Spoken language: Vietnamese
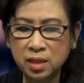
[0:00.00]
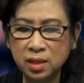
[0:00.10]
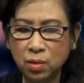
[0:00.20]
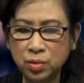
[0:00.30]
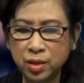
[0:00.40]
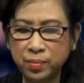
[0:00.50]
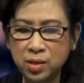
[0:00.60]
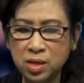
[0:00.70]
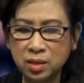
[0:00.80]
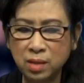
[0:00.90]
600
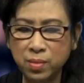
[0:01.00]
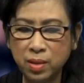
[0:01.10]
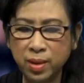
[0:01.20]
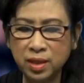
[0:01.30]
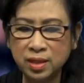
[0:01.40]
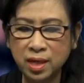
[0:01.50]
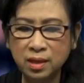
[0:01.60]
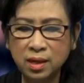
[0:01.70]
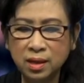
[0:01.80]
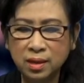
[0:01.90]
thường dân bị bắn chết,
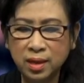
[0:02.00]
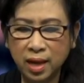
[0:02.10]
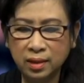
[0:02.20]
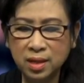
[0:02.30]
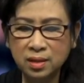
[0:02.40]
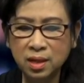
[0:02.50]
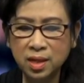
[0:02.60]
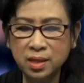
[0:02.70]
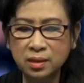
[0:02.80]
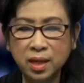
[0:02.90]
cả thế
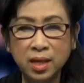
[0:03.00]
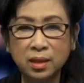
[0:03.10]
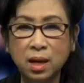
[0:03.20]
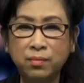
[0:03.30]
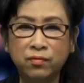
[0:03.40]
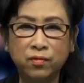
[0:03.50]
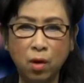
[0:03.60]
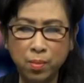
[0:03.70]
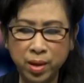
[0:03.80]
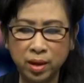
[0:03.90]
giới thì thầm
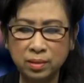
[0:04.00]
võ miệng.